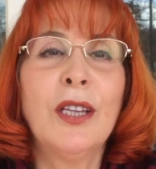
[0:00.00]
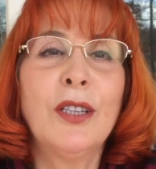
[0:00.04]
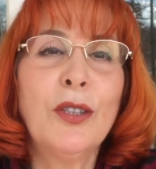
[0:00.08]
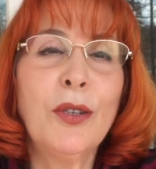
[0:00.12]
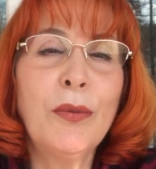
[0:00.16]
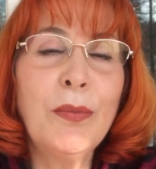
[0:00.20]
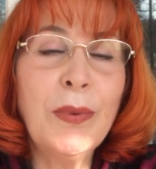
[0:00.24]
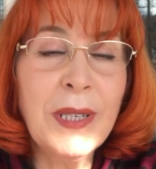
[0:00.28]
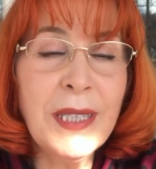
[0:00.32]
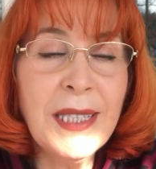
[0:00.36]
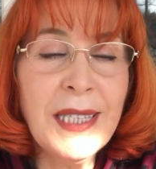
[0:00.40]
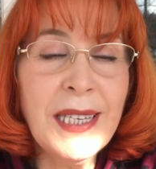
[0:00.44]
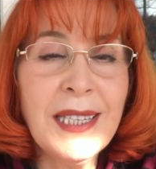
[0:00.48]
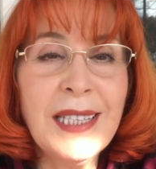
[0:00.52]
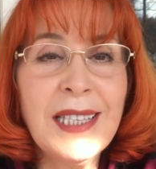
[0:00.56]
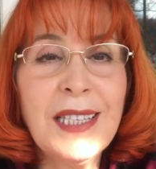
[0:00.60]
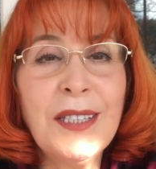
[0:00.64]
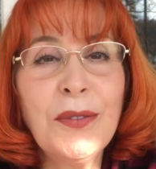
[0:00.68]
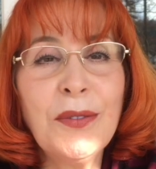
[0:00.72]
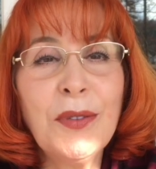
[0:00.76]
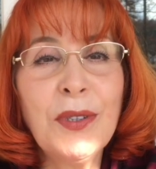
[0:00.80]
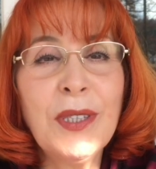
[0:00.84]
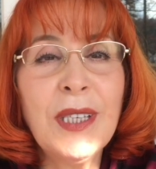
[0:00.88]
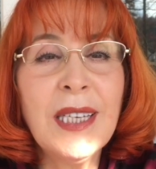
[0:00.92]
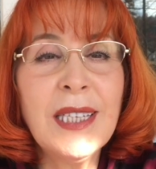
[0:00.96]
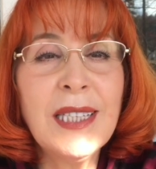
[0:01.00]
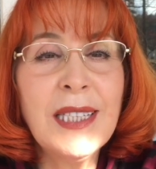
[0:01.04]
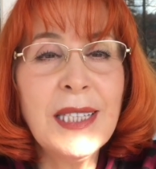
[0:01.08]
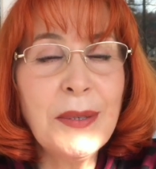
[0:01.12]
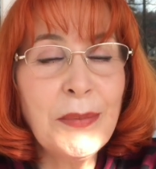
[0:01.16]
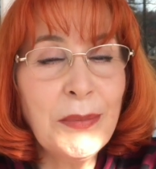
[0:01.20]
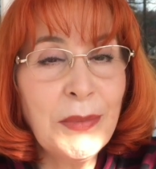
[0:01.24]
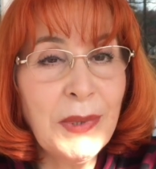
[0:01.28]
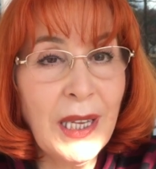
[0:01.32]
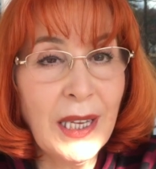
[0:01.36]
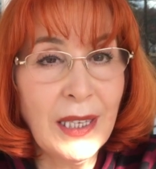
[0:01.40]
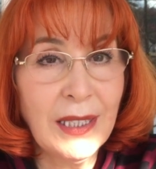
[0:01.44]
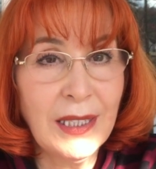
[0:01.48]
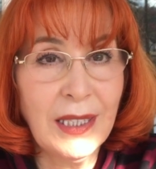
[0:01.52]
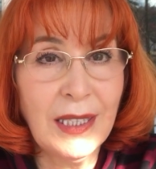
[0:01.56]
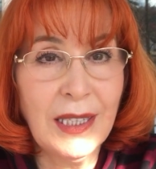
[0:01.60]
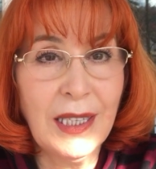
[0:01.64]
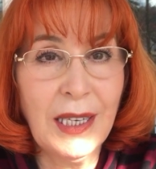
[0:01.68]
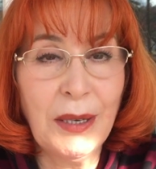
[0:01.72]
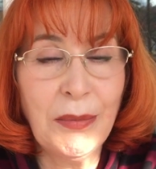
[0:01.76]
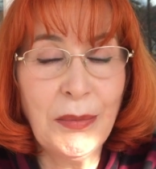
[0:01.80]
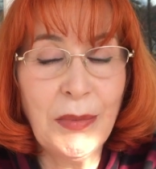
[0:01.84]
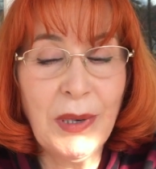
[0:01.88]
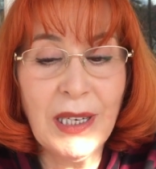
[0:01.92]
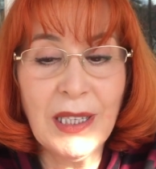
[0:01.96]
Добрый день! Сегодня 17
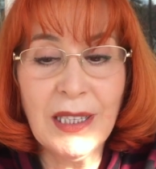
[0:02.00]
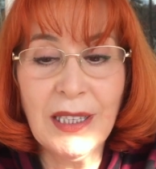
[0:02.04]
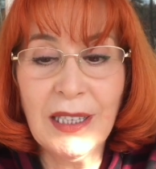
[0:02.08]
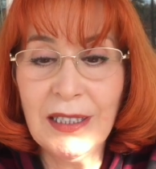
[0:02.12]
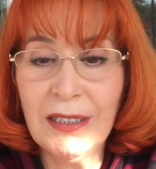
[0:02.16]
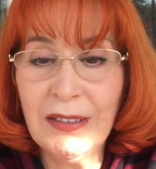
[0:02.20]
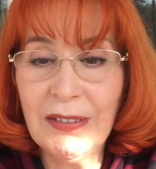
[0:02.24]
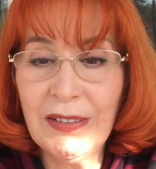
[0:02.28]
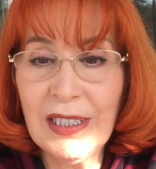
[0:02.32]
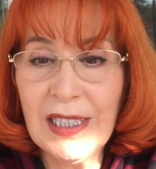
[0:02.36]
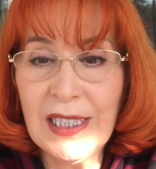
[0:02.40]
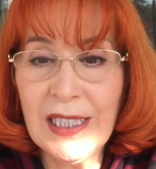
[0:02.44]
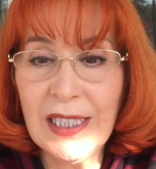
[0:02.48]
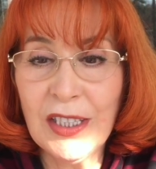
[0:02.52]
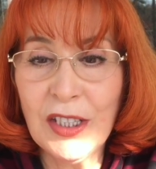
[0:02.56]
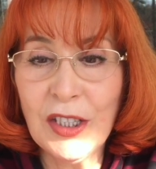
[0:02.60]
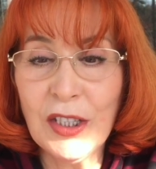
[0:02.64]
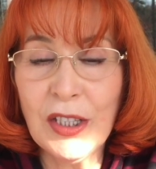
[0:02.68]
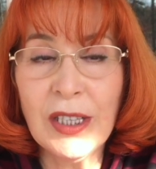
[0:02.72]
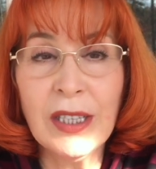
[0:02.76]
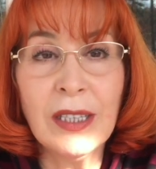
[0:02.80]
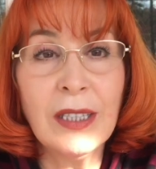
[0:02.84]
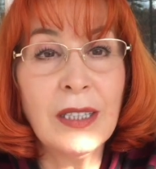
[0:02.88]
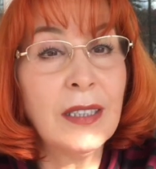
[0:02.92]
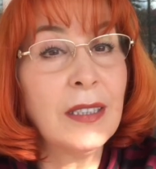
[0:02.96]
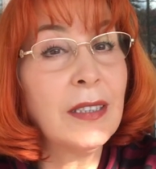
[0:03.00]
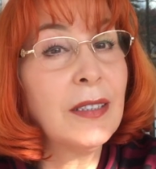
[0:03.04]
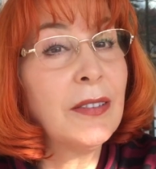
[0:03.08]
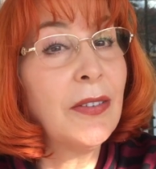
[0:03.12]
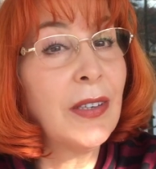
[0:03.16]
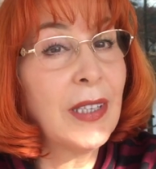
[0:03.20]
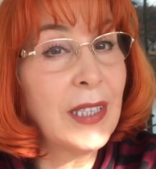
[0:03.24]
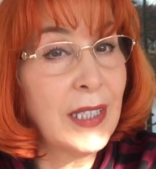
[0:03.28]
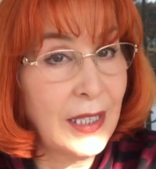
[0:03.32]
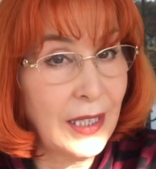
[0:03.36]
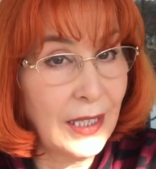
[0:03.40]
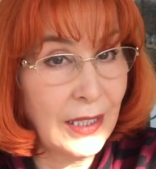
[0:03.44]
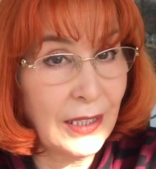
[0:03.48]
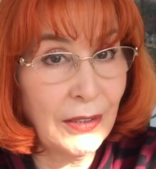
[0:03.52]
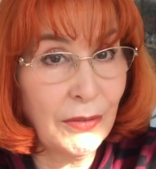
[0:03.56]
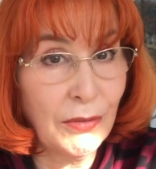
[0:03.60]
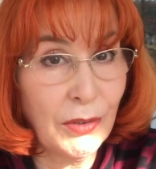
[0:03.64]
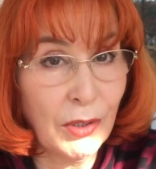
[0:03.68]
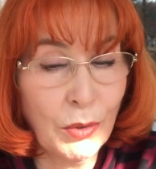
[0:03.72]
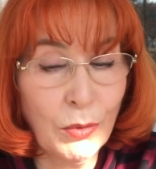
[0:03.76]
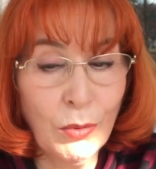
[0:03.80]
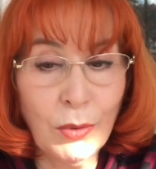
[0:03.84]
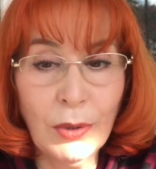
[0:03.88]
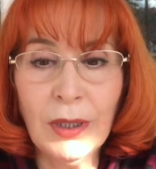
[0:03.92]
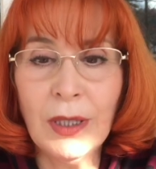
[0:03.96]
марта 2020
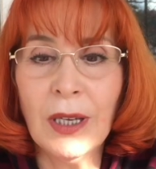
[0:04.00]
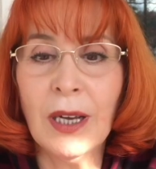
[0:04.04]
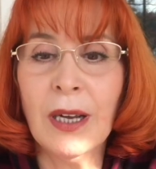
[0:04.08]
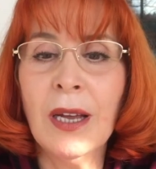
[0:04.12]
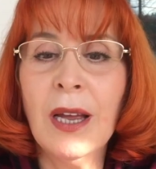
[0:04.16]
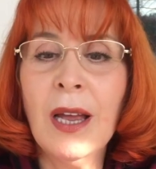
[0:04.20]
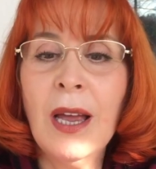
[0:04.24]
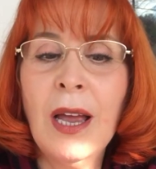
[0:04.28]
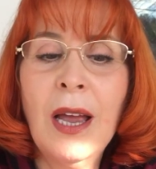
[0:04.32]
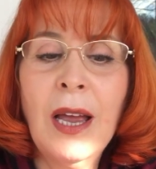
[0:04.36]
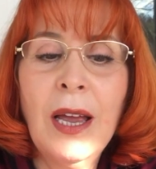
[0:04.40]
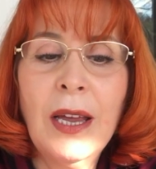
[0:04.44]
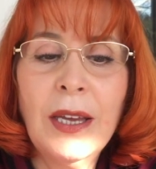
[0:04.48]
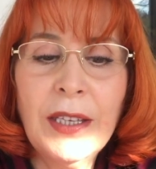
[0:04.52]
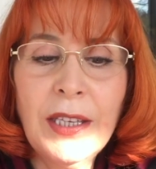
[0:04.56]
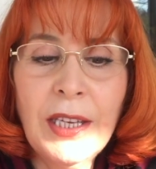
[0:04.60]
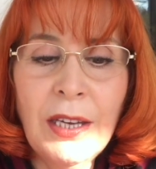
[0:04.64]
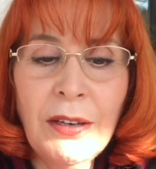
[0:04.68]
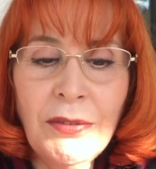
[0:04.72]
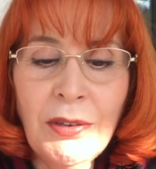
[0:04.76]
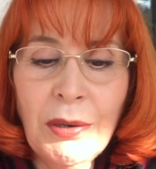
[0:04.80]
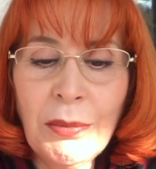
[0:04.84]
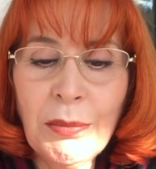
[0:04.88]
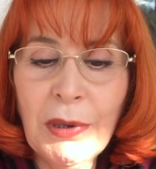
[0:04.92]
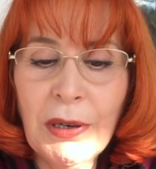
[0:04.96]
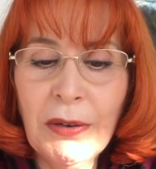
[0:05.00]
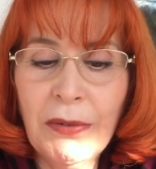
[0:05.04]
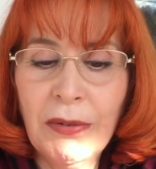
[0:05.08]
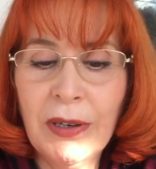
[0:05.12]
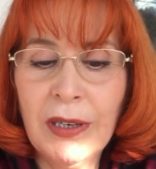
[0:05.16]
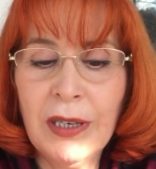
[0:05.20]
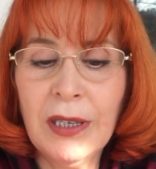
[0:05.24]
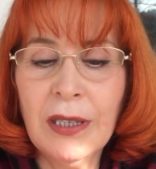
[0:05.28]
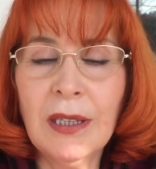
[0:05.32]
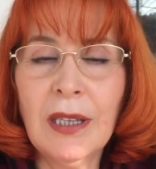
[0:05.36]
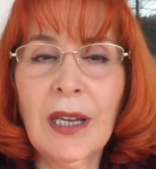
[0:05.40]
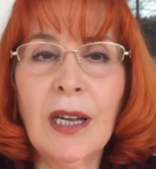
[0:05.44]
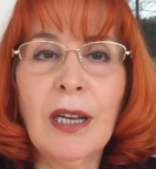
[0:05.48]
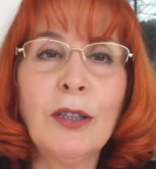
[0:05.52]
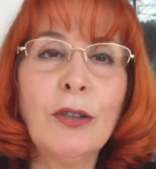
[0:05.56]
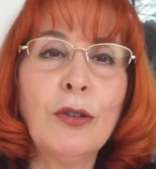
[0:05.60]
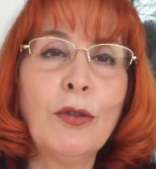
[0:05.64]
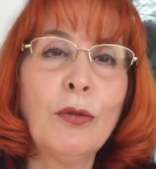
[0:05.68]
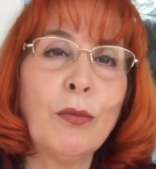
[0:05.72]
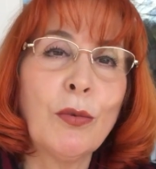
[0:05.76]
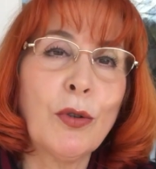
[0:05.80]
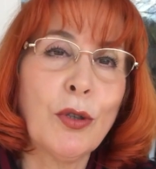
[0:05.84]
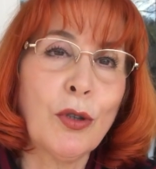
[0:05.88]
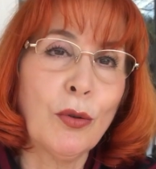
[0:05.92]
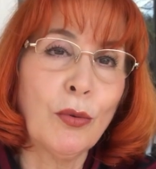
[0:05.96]
года. Я вам говорила о
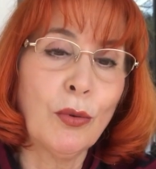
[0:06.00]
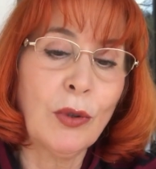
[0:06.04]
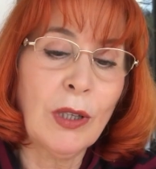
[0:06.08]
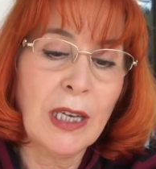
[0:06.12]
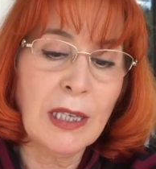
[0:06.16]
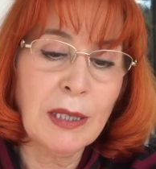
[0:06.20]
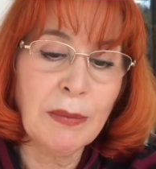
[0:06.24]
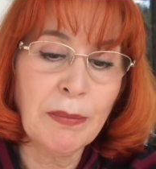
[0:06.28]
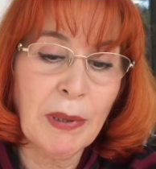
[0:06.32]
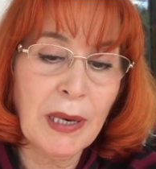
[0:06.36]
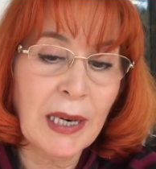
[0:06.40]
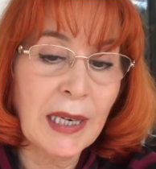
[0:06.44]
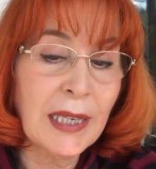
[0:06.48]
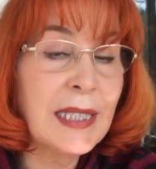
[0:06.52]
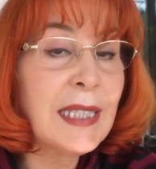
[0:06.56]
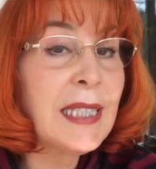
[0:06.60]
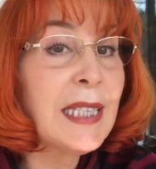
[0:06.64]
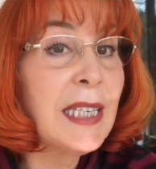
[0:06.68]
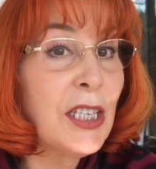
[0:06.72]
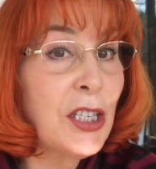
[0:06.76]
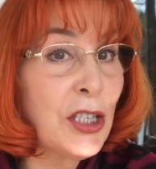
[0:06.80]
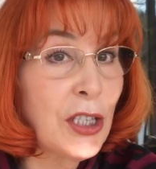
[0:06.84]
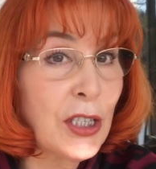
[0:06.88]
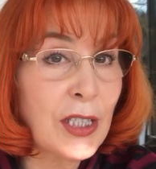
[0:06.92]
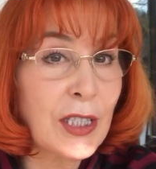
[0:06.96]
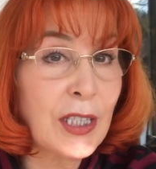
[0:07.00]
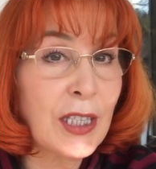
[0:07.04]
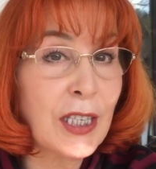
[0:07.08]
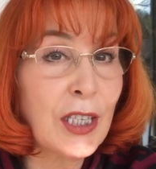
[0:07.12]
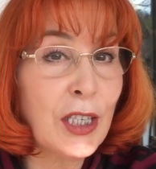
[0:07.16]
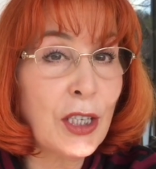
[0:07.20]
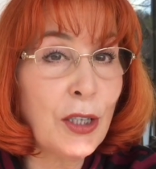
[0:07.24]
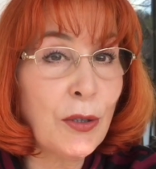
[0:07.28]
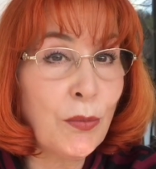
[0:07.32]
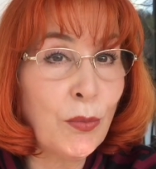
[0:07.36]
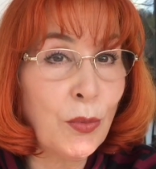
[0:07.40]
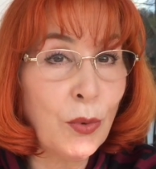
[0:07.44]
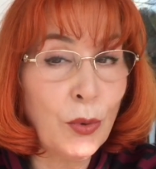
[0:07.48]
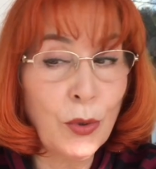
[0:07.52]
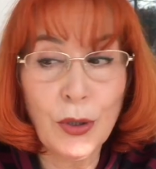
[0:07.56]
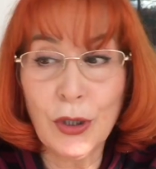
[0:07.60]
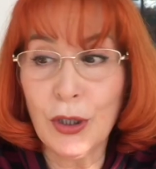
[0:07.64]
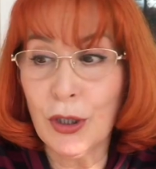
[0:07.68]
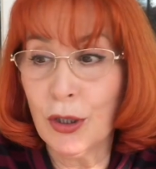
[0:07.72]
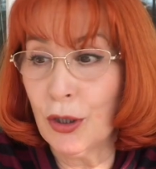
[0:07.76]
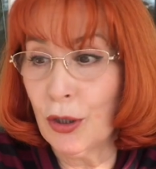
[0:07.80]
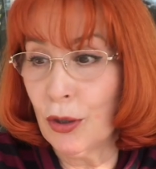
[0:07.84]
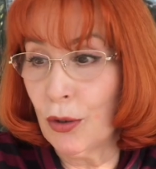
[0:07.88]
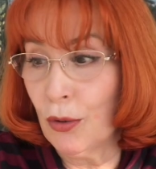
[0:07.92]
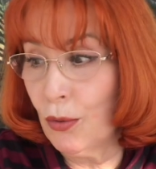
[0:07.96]
том, что у нас практически не
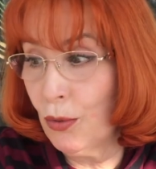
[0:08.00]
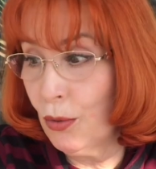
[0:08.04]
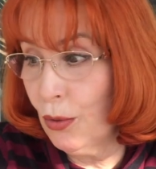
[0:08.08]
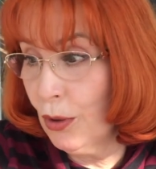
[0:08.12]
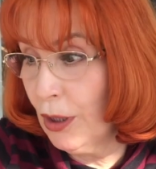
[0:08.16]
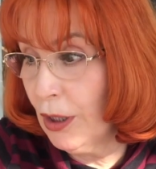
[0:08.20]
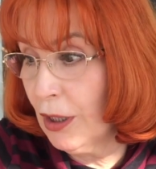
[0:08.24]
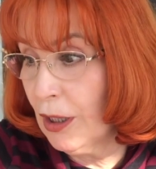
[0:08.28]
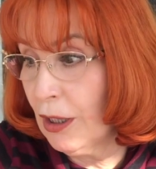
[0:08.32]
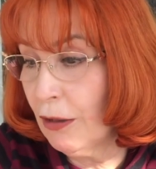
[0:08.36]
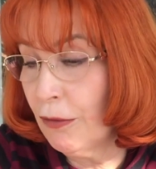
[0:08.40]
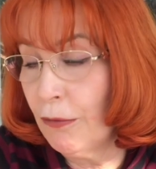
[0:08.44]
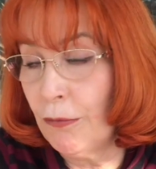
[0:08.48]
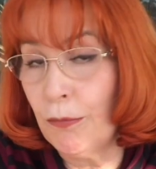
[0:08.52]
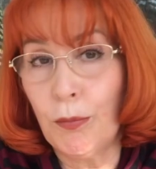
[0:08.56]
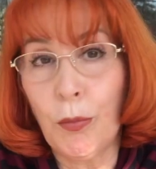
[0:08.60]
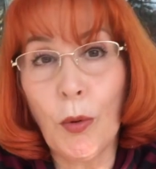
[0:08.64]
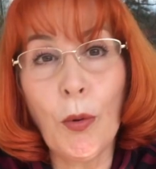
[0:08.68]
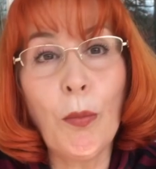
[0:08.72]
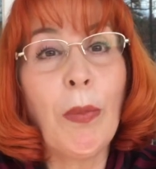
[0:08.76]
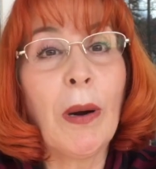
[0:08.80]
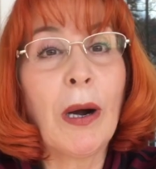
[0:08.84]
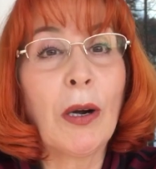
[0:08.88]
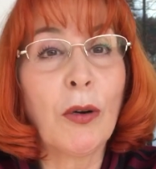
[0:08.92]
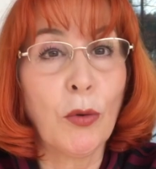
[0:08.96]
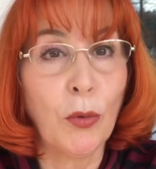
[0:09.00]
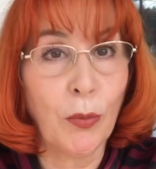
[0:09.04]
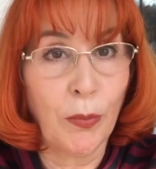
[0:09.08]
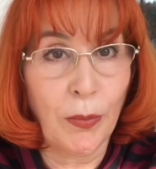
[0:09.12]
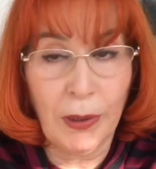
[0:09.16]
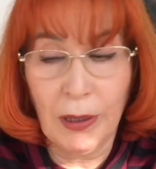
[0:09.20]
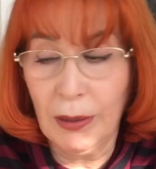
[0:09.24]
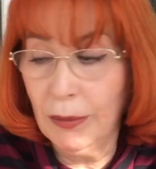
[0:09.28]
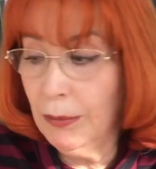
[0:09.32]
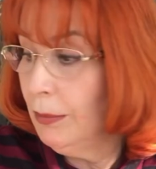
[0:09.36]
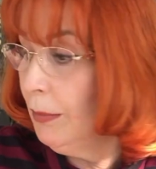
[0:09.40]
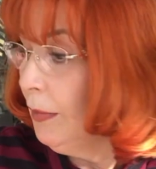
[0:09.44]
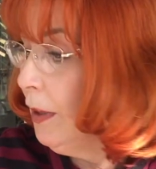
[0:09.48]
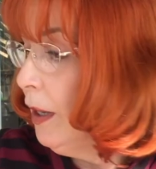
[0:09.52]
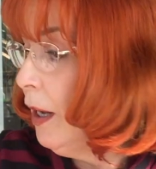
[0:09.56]
будет роликов по покупкам,